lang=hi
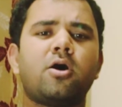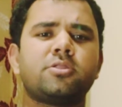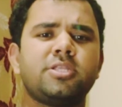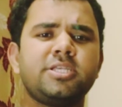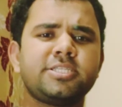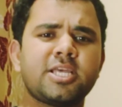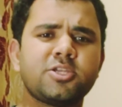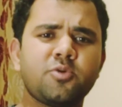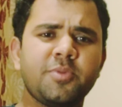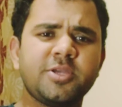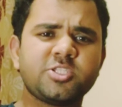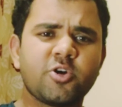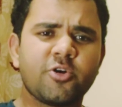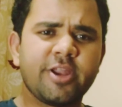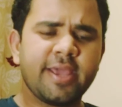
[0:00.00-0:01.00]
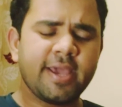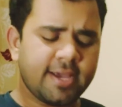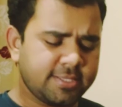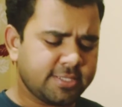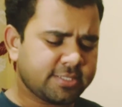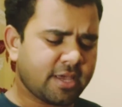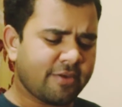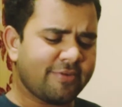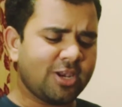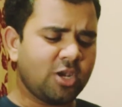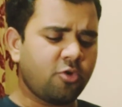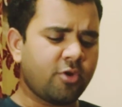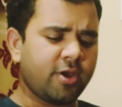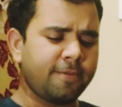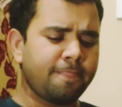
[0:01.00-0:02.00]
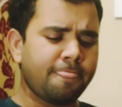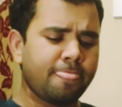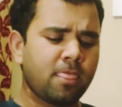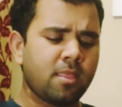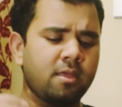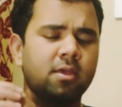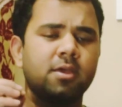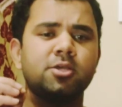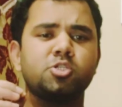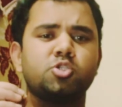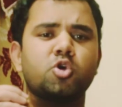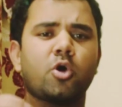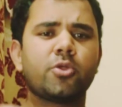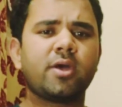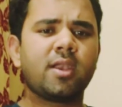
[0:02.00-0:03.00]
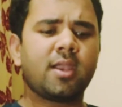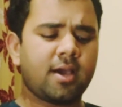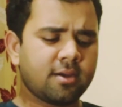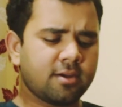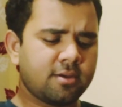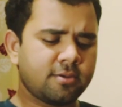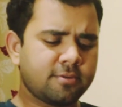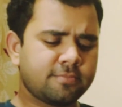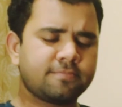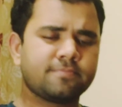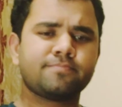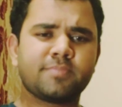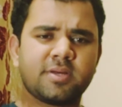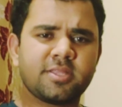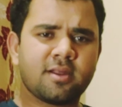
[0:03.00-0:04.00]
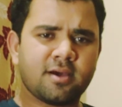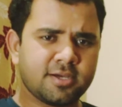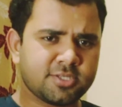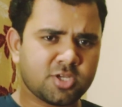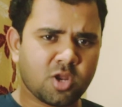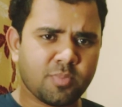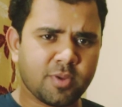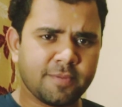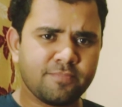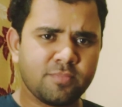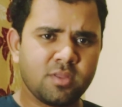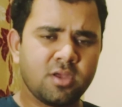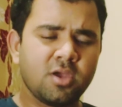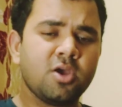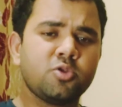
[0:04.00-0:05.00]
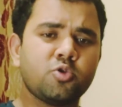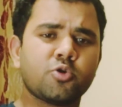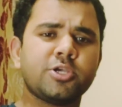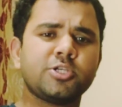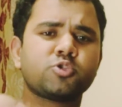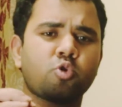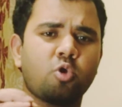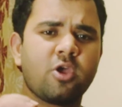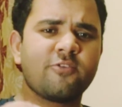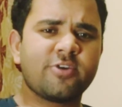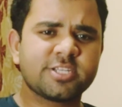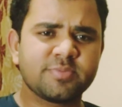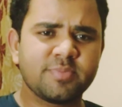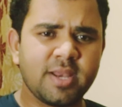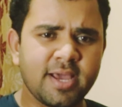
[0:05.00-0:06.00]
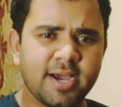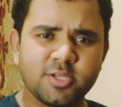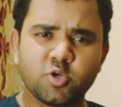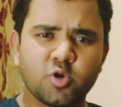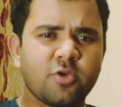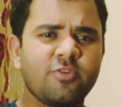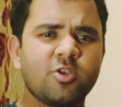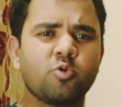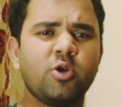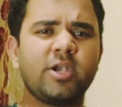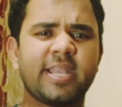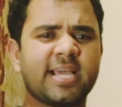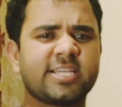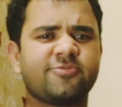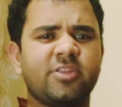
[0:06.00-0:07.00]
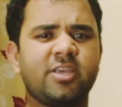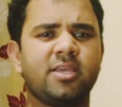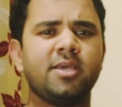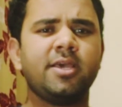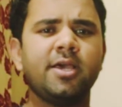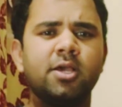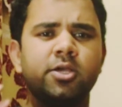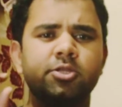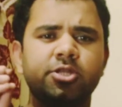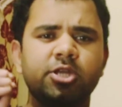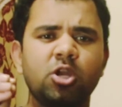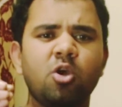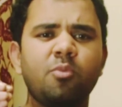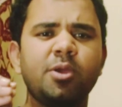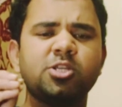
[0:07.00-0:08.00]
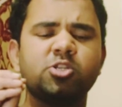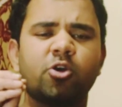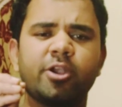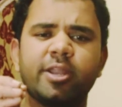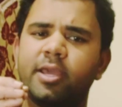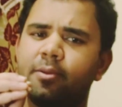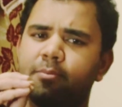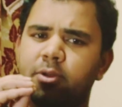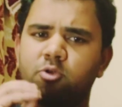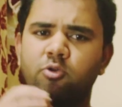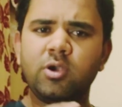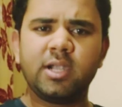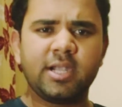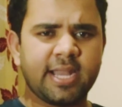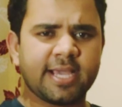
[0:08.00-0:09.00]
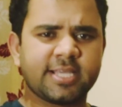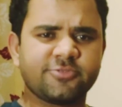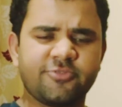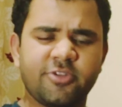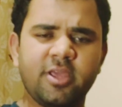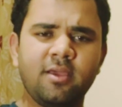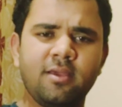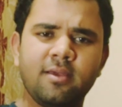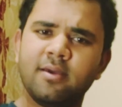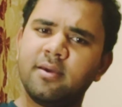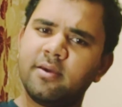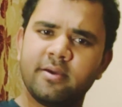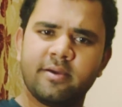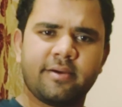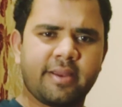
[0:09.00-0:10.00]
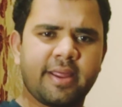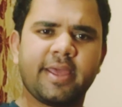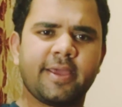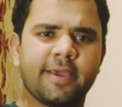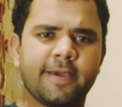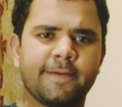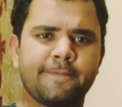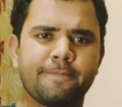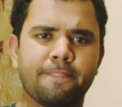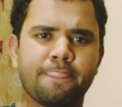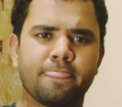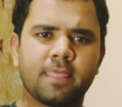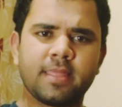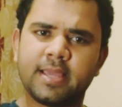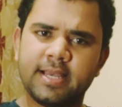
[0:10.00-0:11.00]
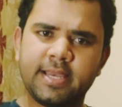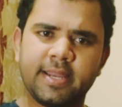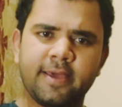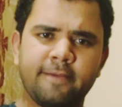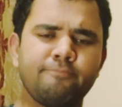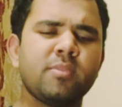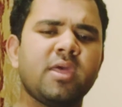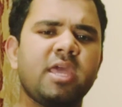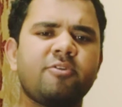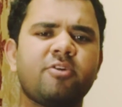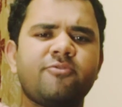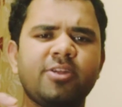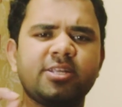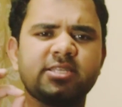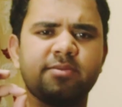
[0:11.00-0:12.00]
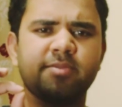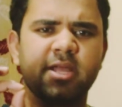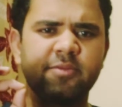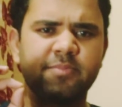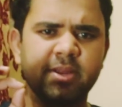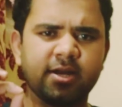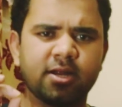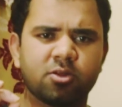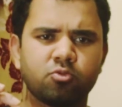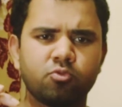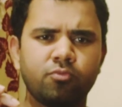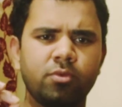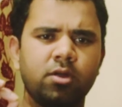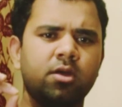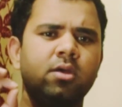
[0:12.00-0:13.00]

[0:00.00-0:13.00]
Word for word: और तीसरा जो मेच्योरिटी है जिसका वैल्यू है चौदह लाख पंद्रह हज़ार रुपये जो कि सोलह वर्ष मिलेगा जो कि बिल्कुल टैक्स फ्री तीनों मेच्योरिटी बिल्कुल टैक्स फ्री रहेंगे क्लियर है एक बार फिर से मैं रिपीट कर दूँ